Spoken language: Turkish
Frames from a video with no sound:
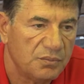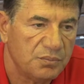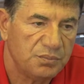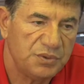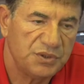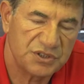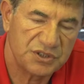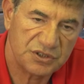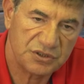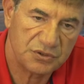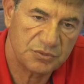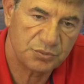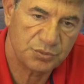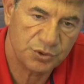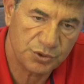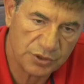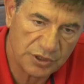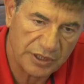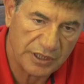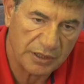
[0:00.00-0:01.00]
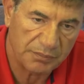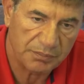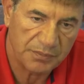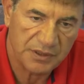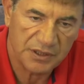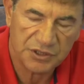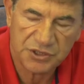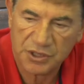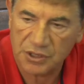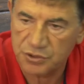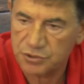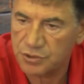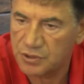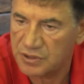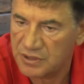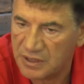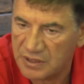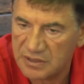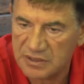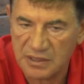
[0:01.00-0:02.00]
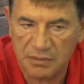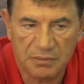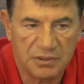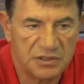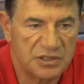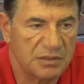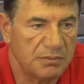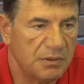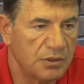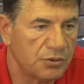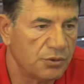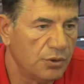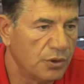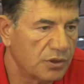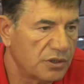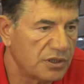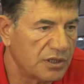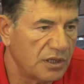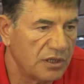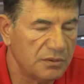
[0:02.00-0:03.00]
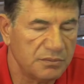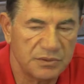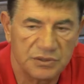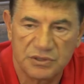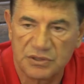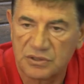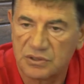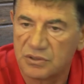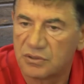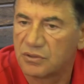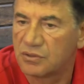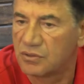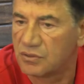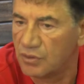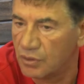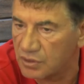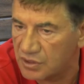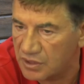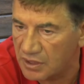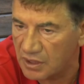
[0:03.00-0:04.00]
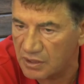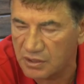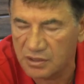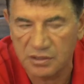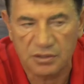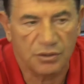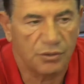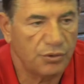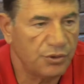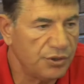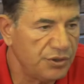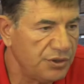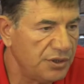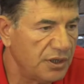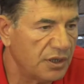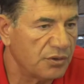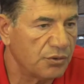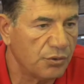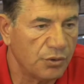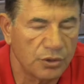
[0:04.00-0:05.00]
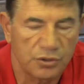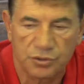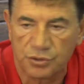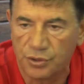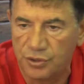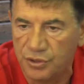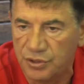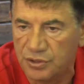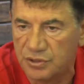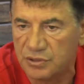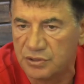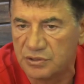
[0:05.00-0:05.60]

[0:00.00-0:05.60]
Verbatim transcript: Biz bunu da yapmaya çalışıyoruz. Yani zaman zaman gol kralımız, gol krallığını oynayan Otto'yu,